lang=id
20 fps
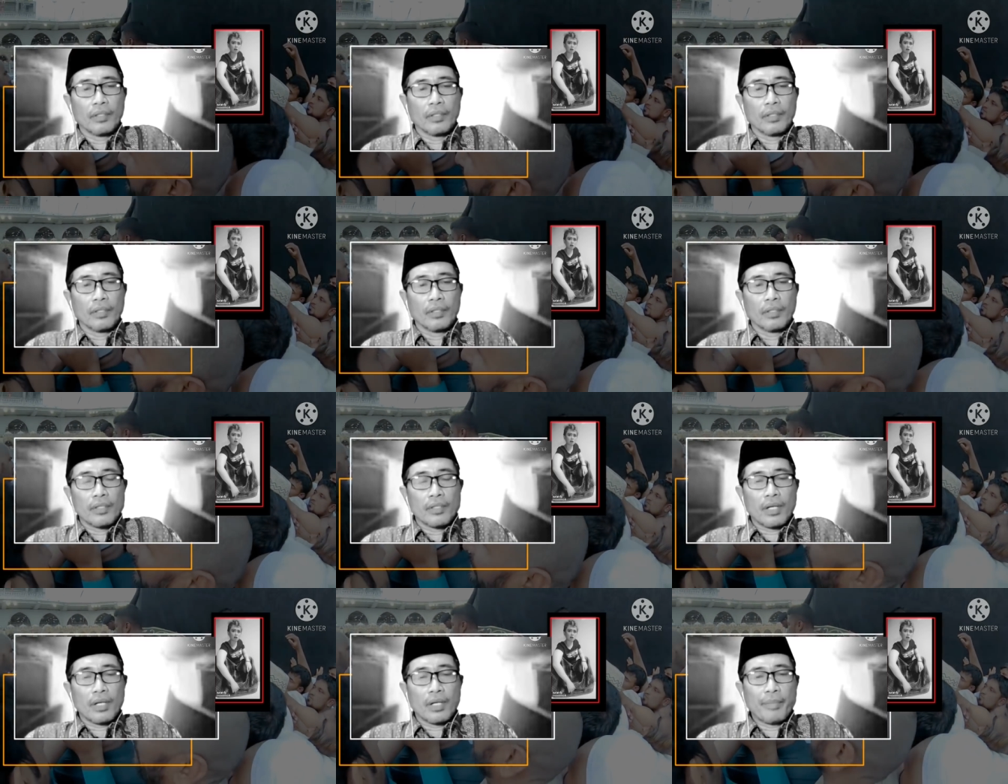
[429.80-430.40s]

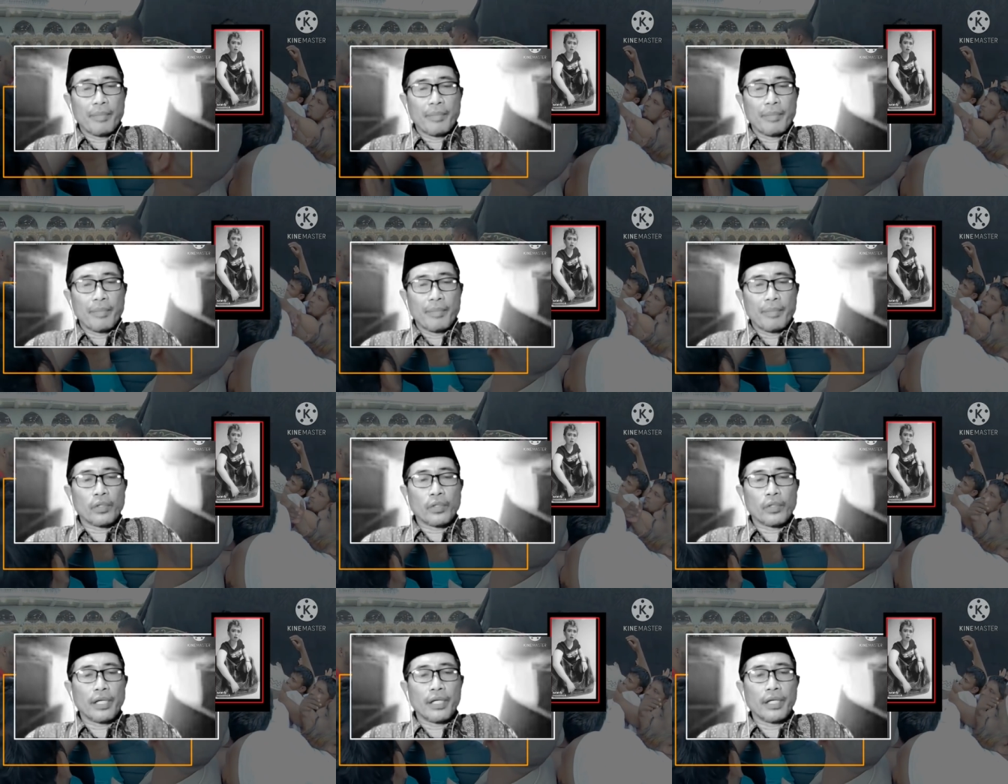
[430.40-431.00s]
apa yang
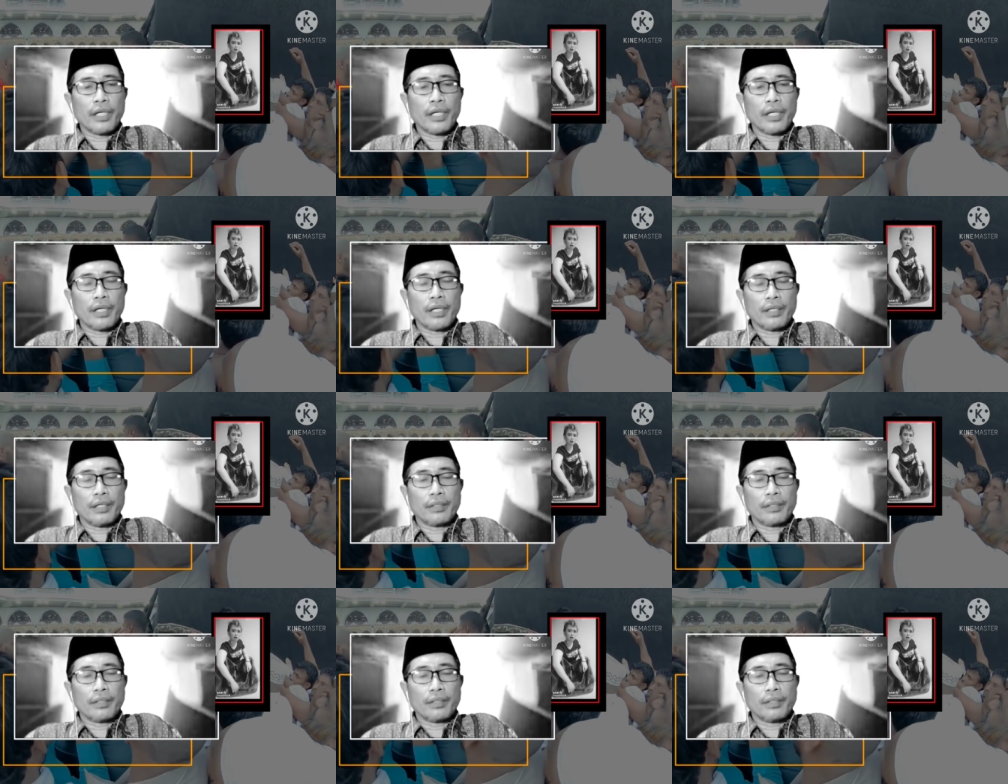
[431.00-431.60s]
dikatakan
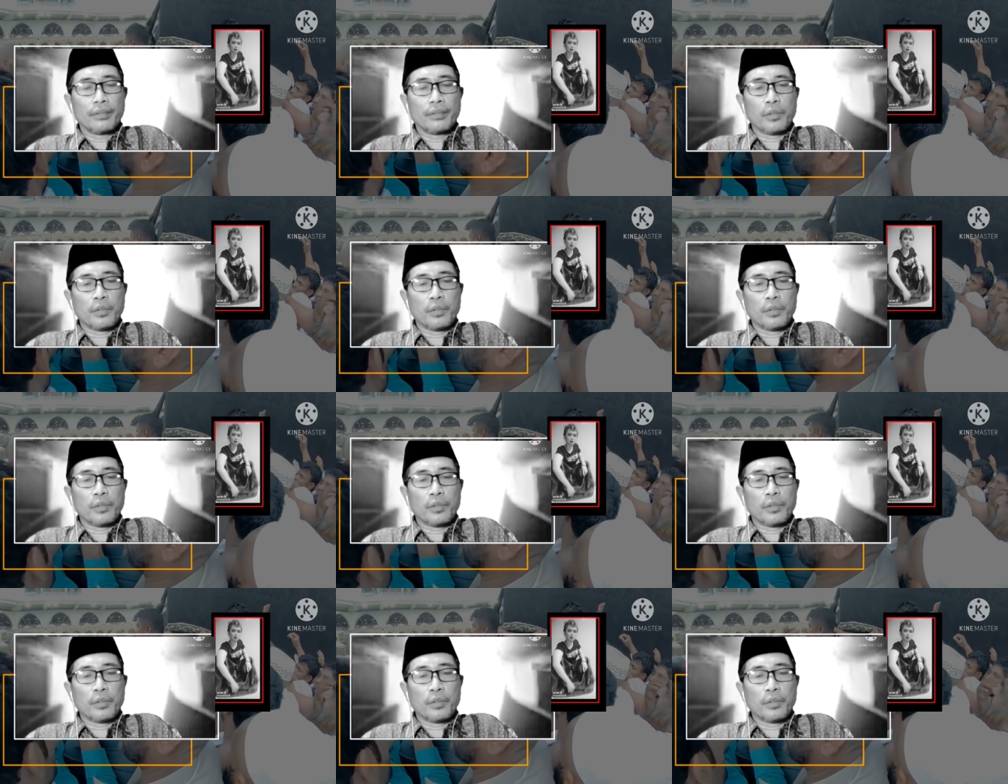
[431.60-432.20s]
Zulkifli
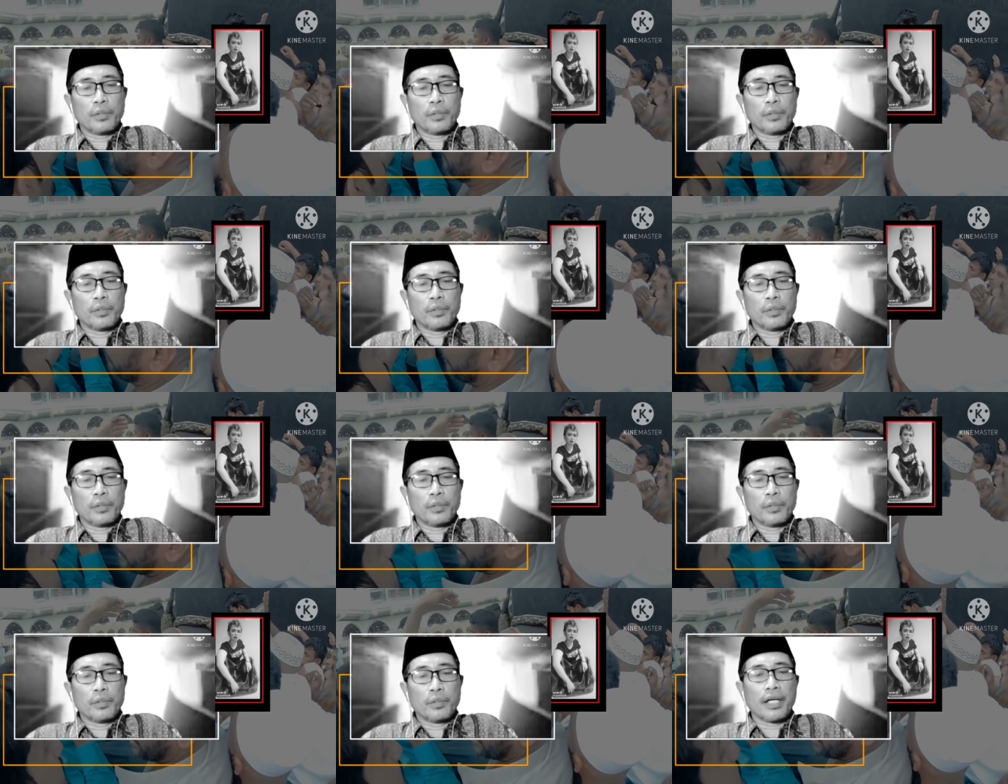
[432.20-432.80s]

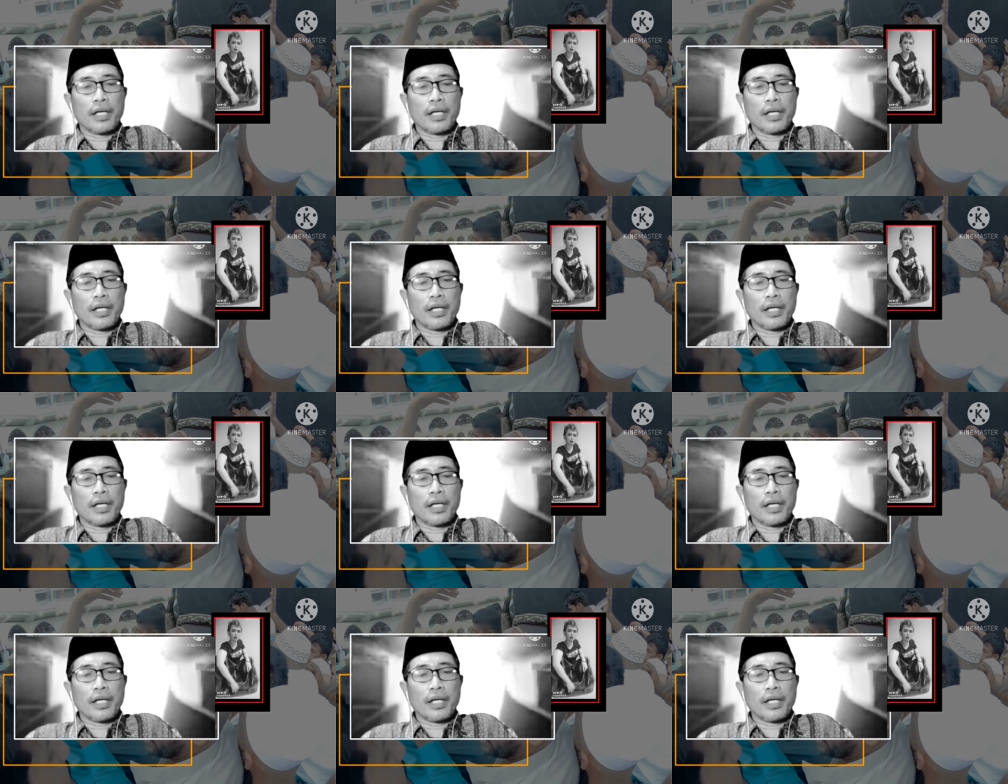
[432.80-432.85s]
Abbas